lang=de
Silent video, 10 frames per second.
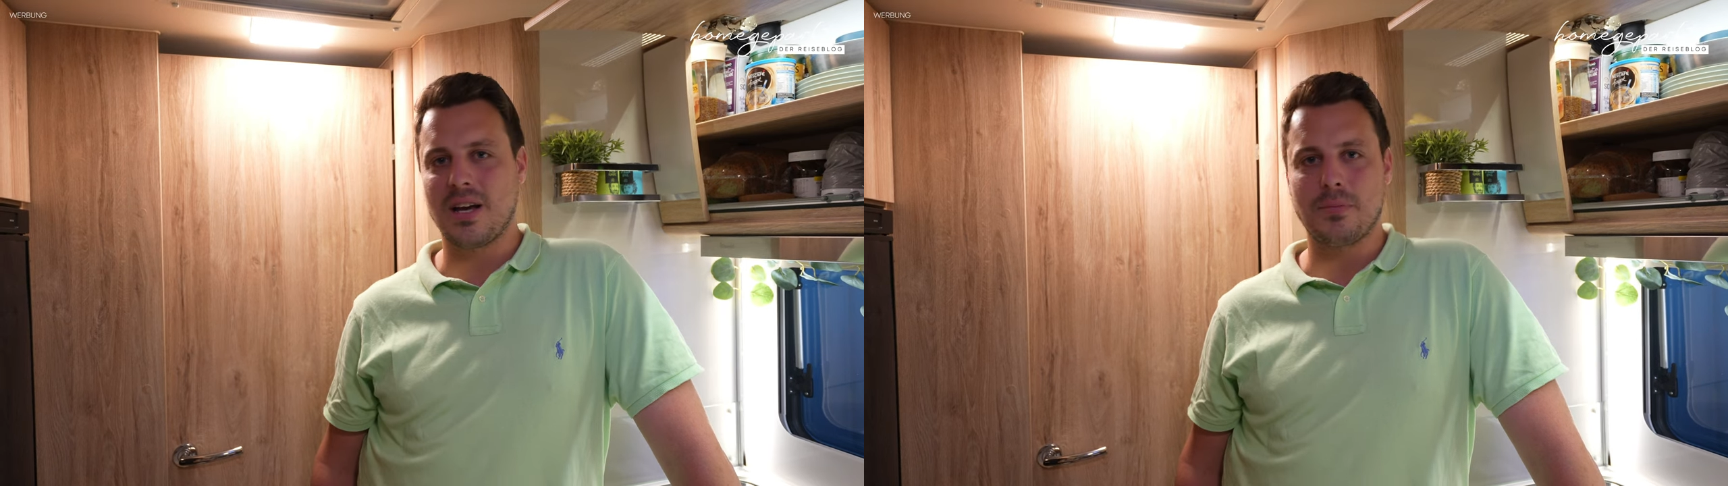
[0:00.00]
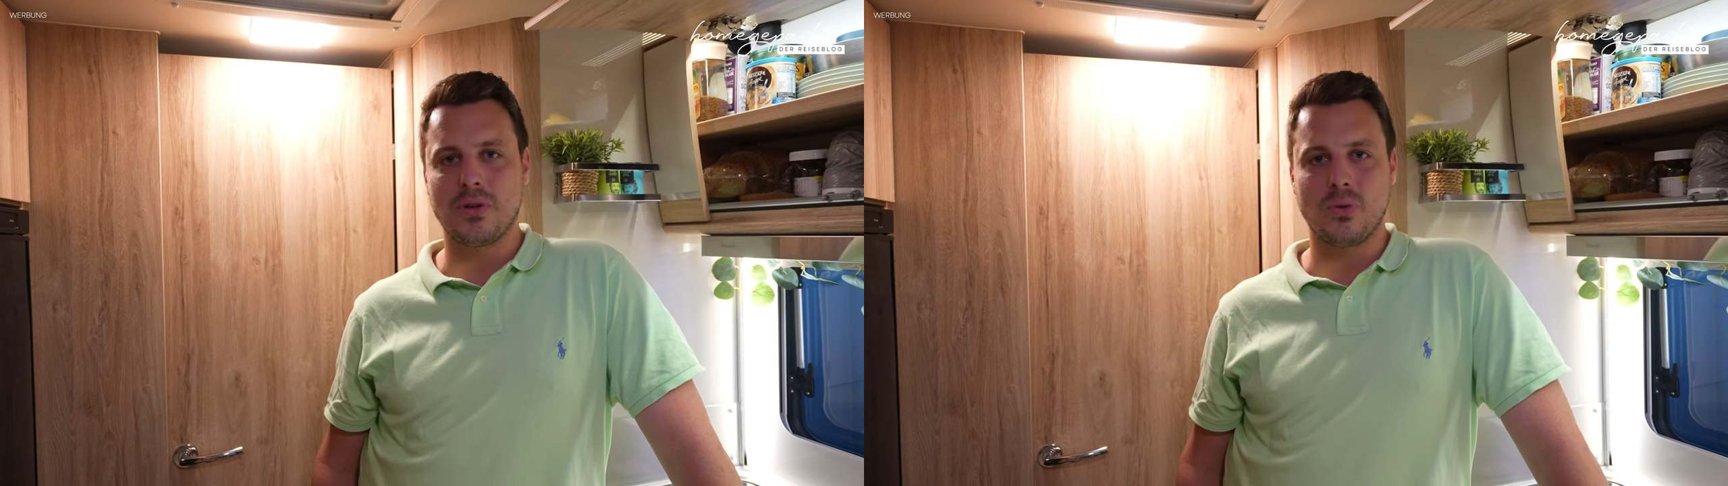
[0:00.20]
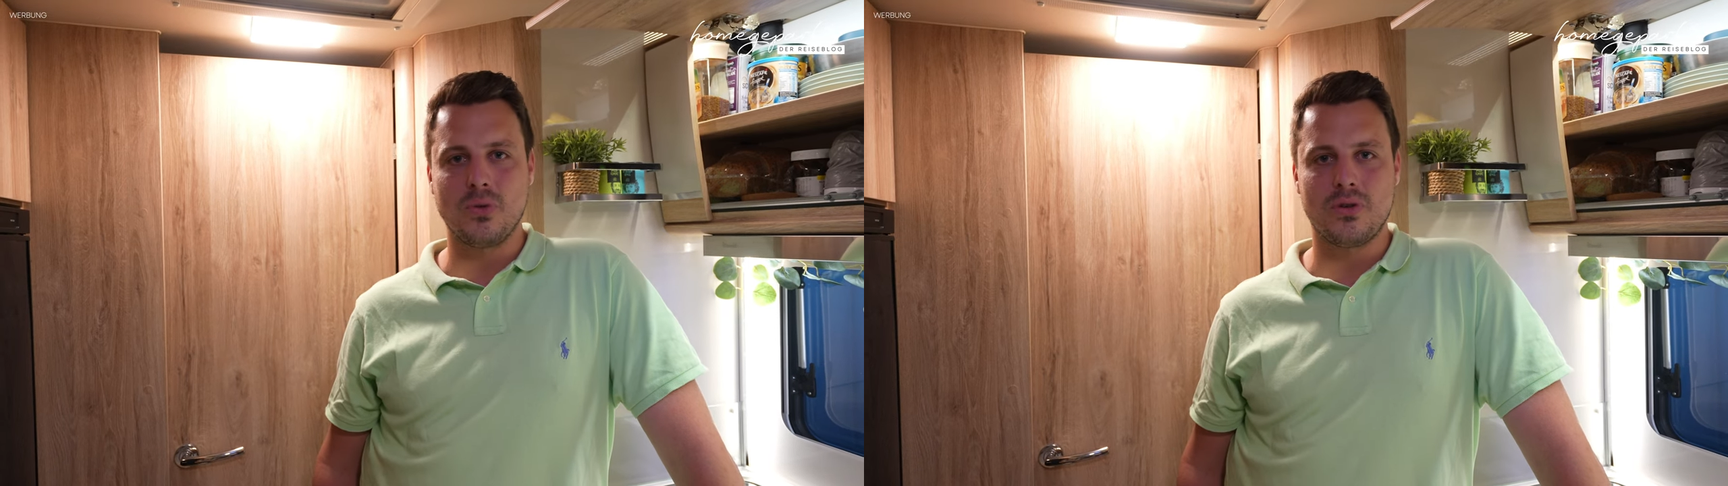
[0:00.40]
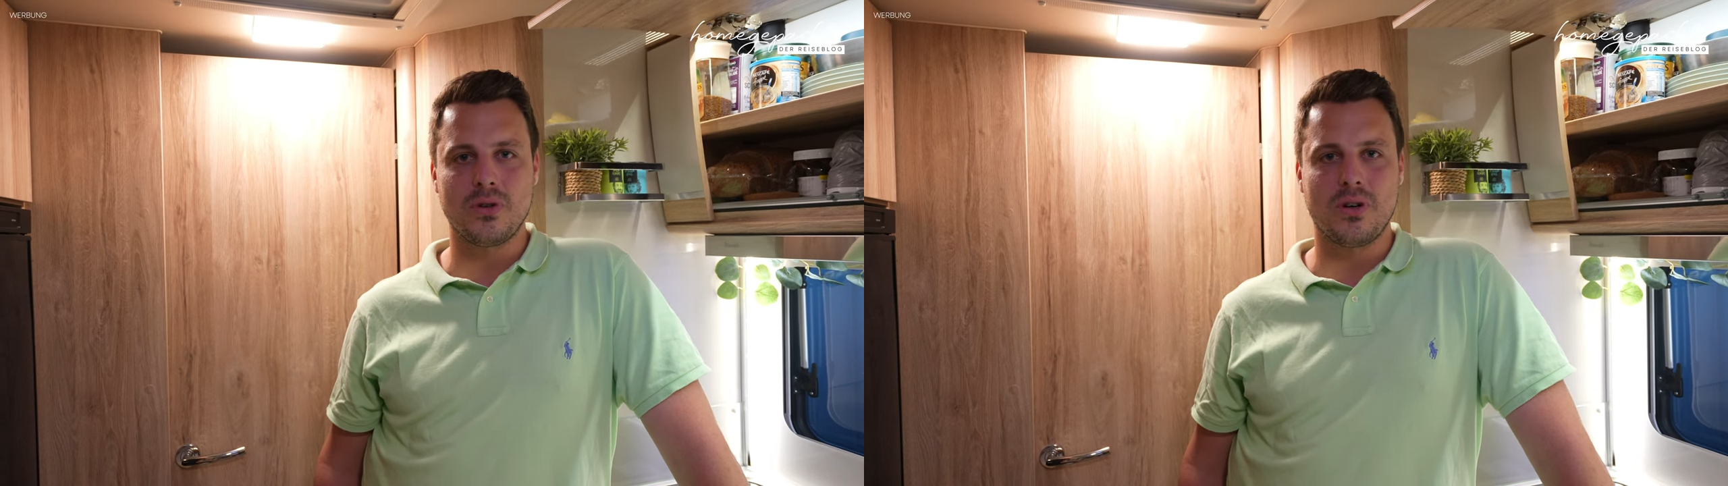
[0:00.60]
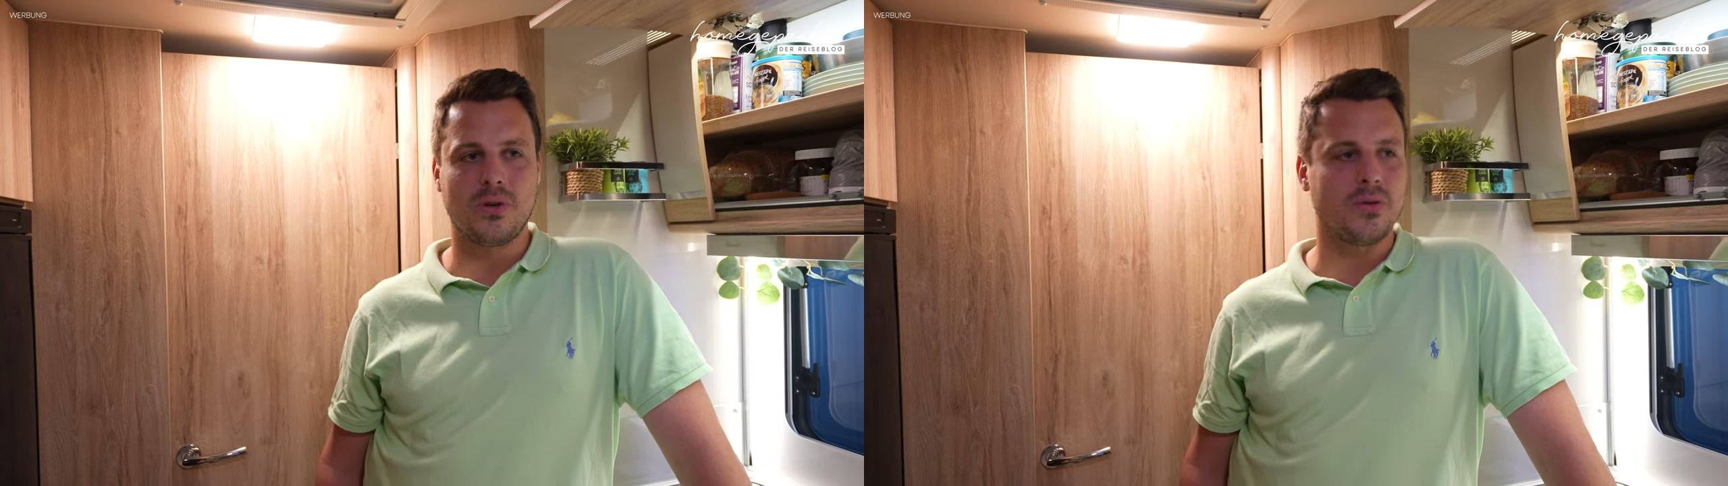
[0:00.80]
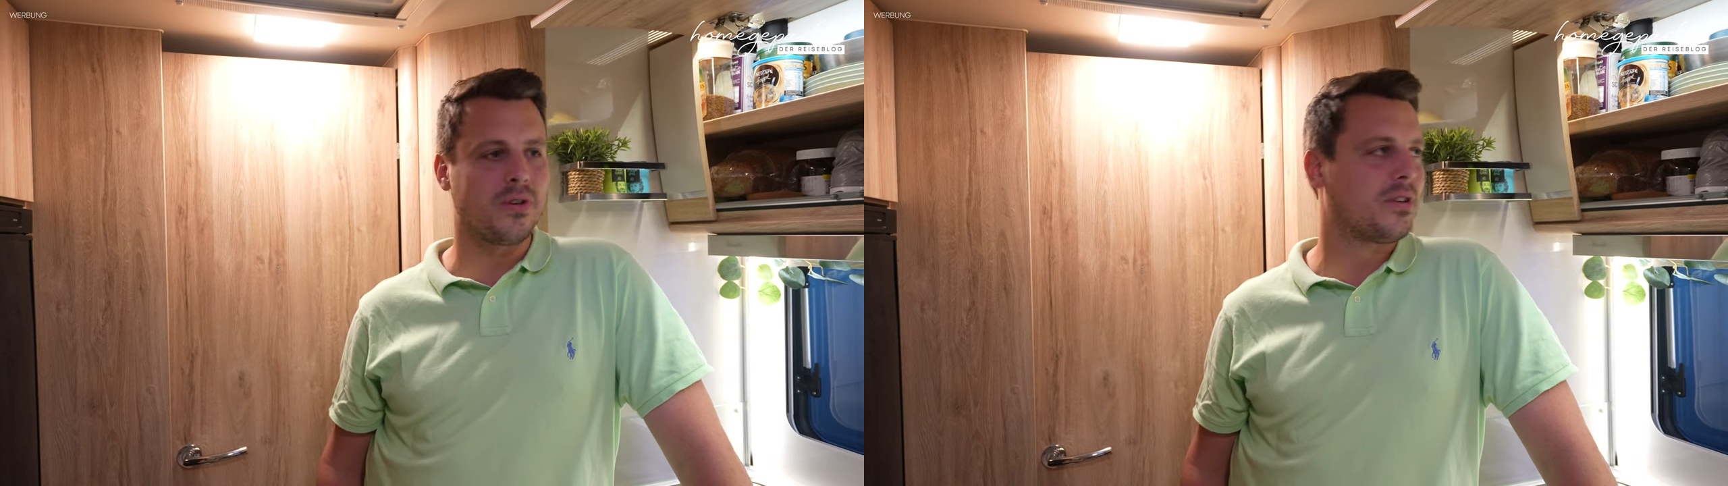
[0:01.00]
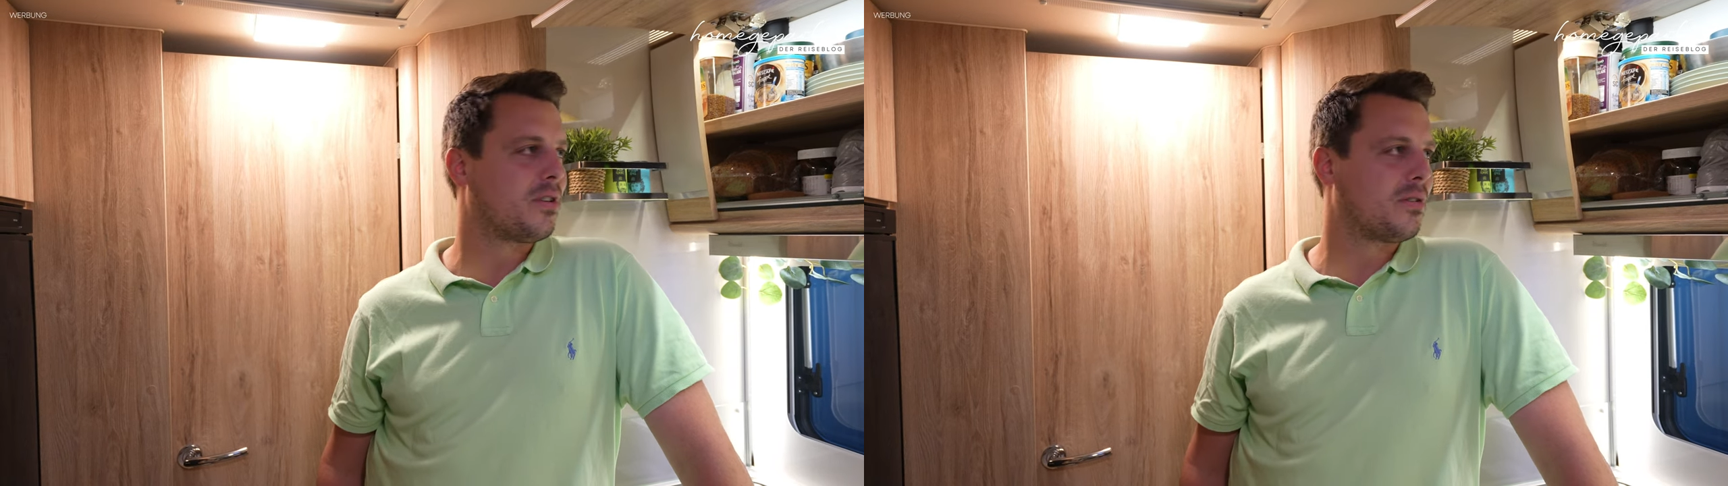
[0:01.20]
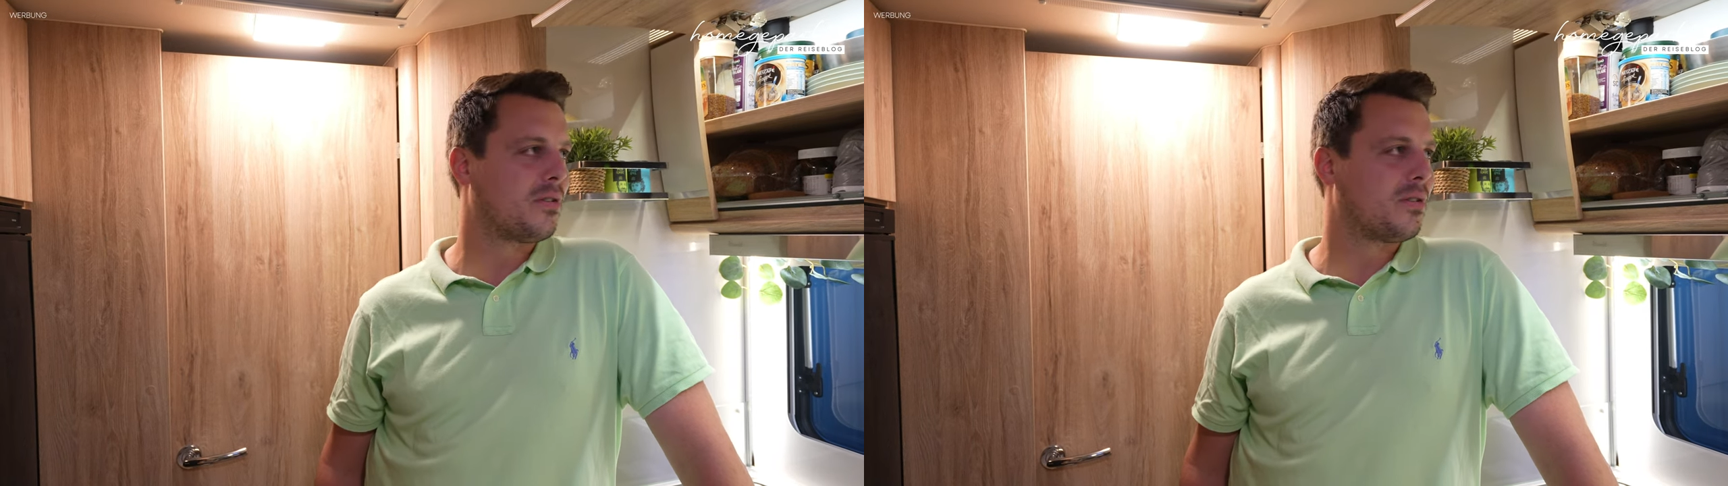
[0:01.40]
habt ihr einen Router
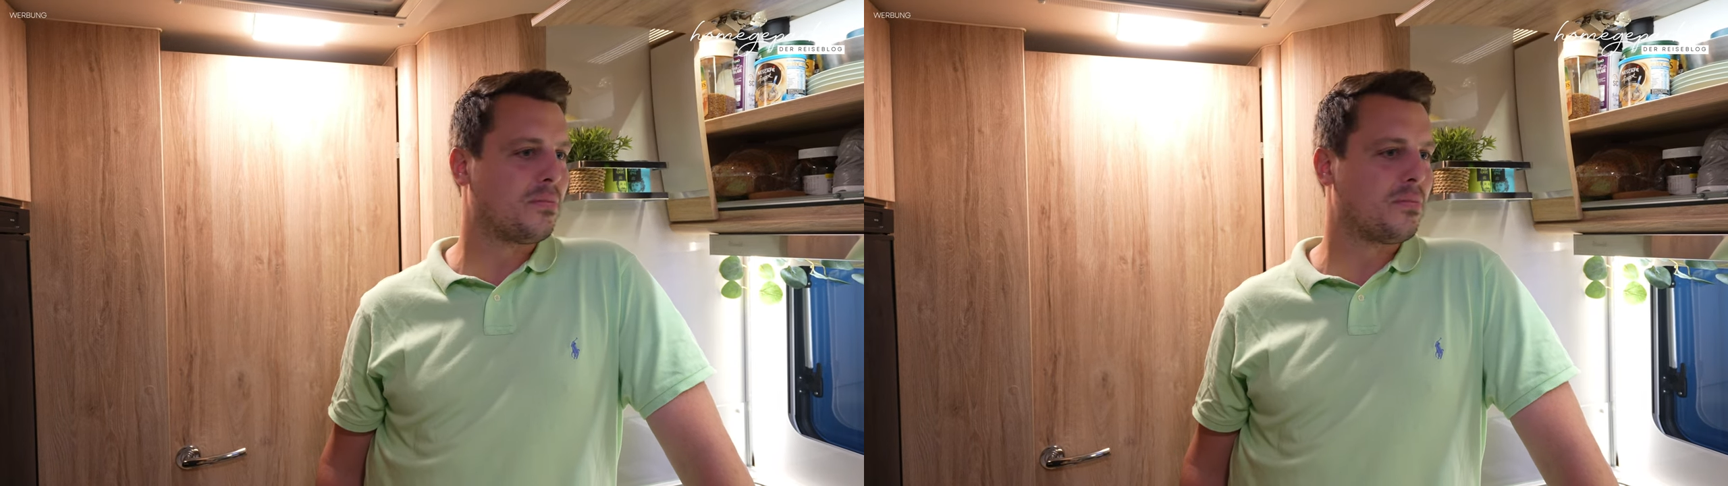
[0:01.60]
und äh,